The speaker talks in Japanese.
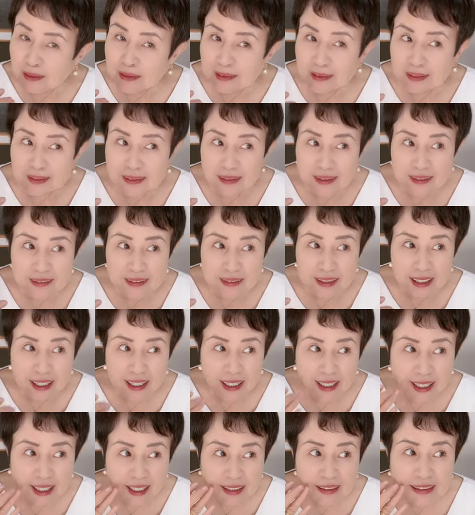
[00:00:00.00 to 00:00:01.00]
エルバーだ
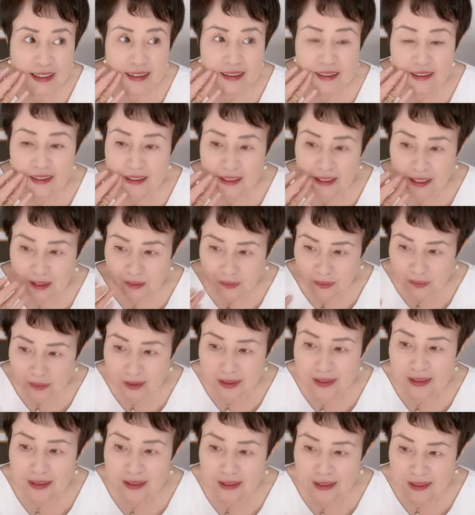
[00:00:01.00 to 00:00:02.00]
な二十歳で
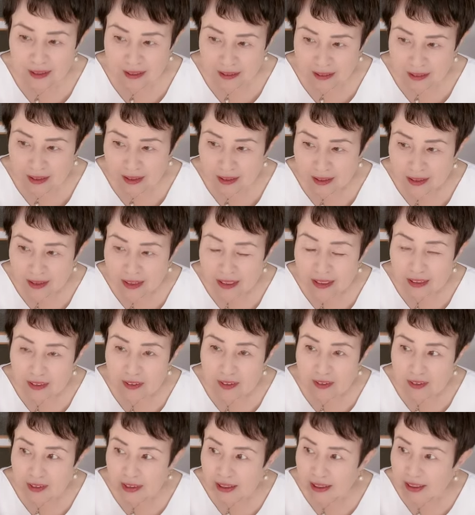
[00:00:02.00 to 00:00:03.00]
結婚したからね
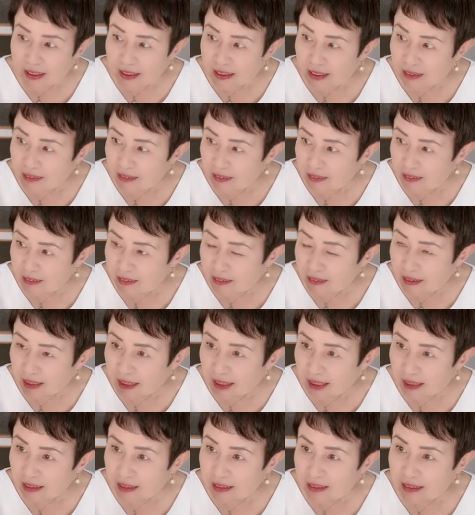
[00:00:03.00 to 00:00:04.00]
二
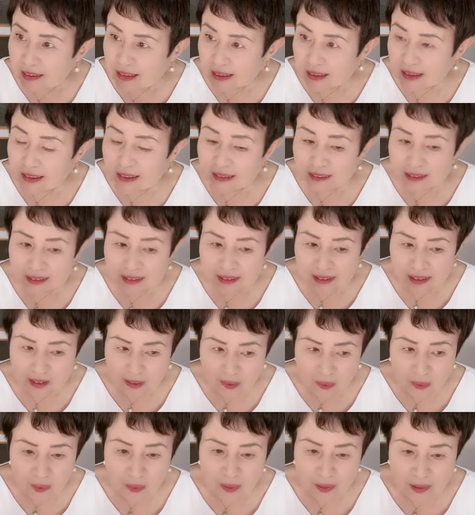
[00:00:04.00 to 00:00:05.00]
十歳か二
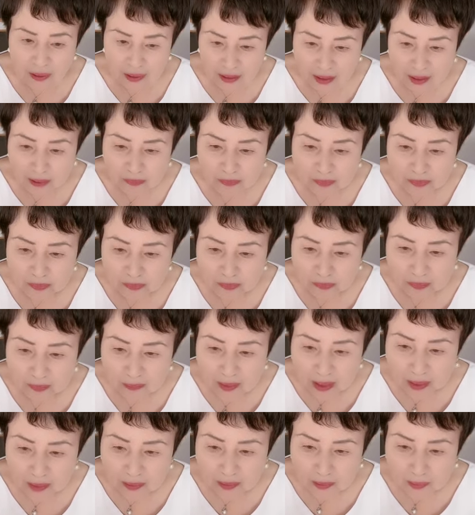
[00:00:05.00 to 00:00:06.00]
十歳の頃にね
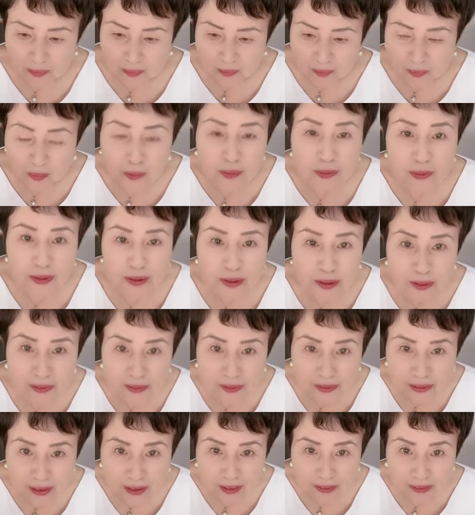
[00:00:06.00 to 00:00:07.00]
あの
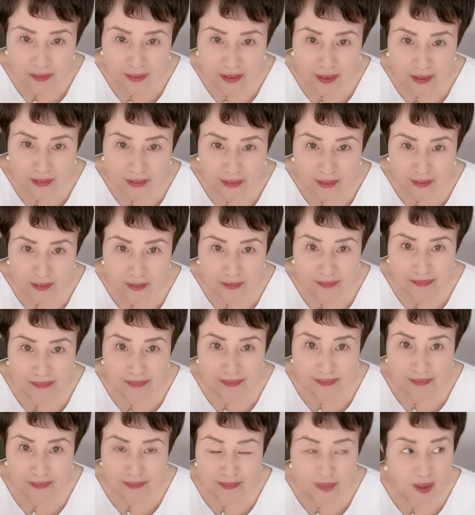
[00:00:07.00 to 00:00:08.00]
オイルショックっていうのがあった
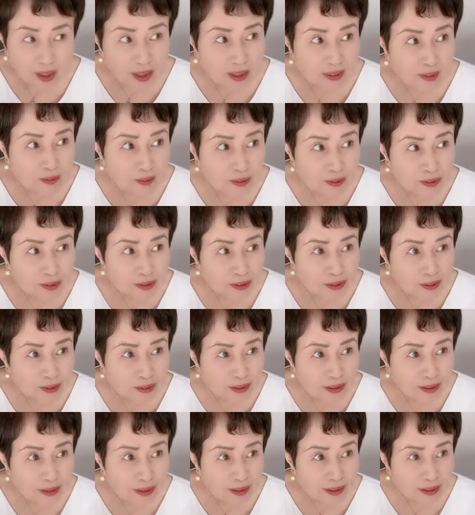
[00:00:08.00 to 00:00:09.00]
のあ
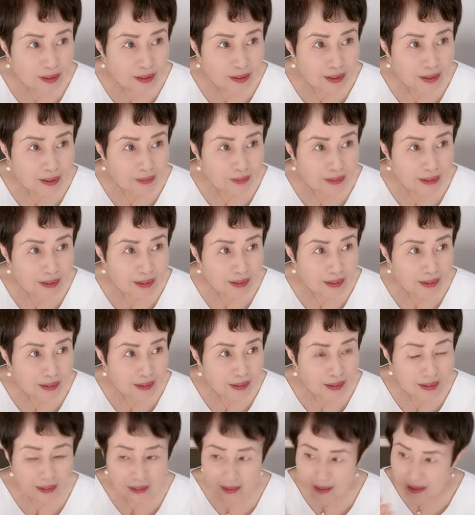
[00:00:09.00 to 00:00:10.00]
オイルショックやったかなあれ
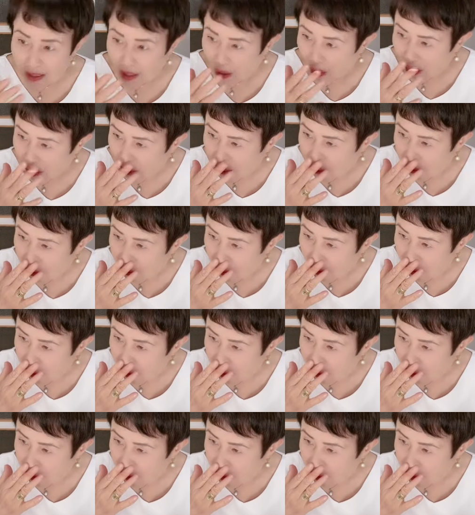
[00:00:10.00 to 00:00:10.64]
はあったかな